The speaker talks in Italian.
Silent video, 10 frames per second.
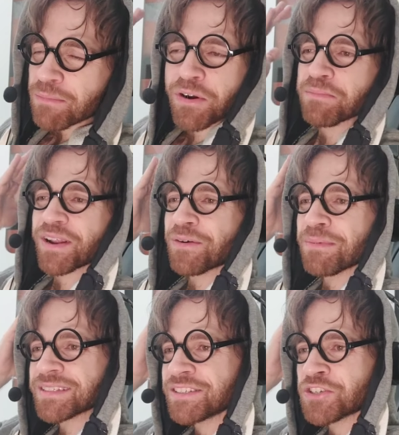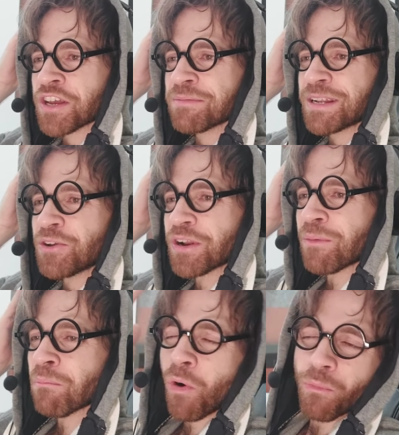proprio pasticcere migliore
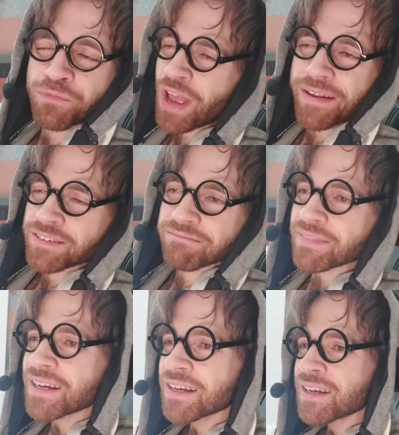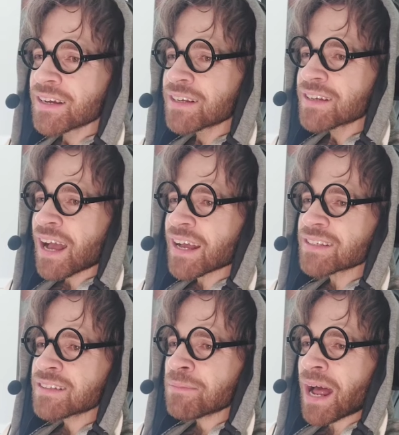al mondo. Cioè, eh,
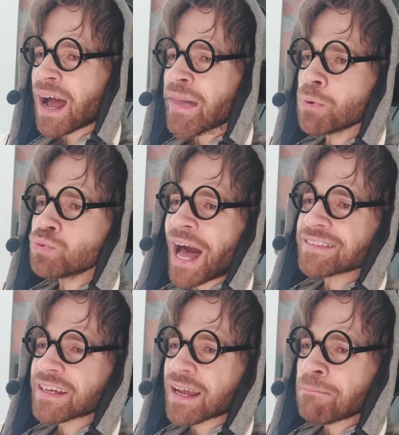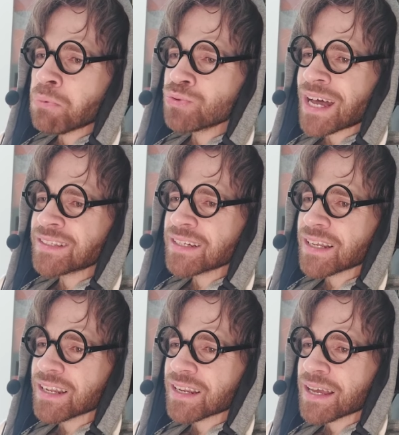beh, amputate, amputate le,
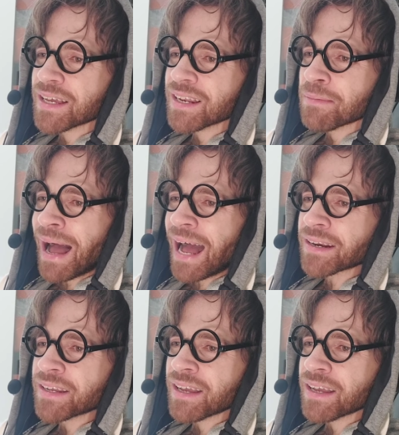le, le, le, mani,